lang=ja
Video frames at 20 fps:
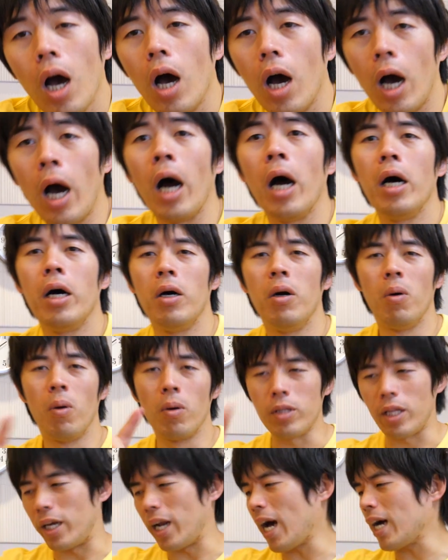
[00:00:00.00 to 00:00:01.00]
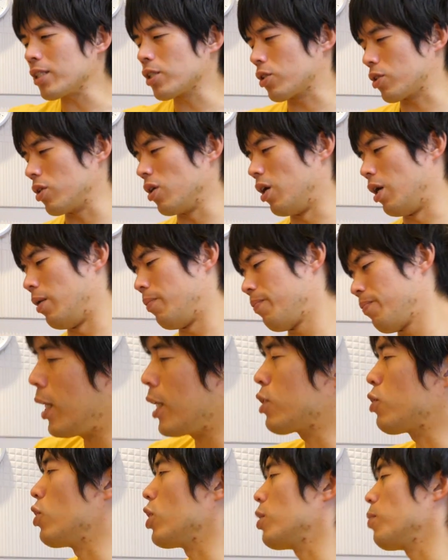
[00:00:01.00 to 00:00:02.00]
あ、ほんで
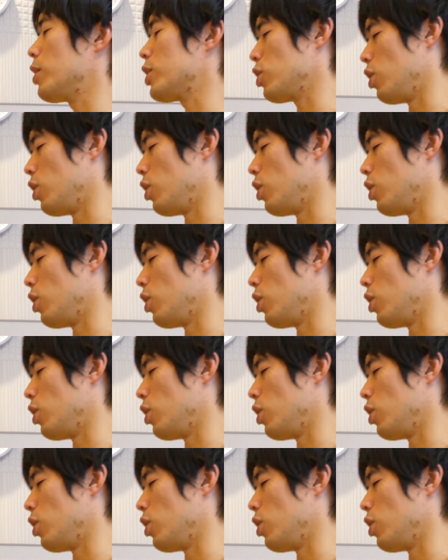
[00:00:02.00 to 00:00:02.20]
ラストラストいきま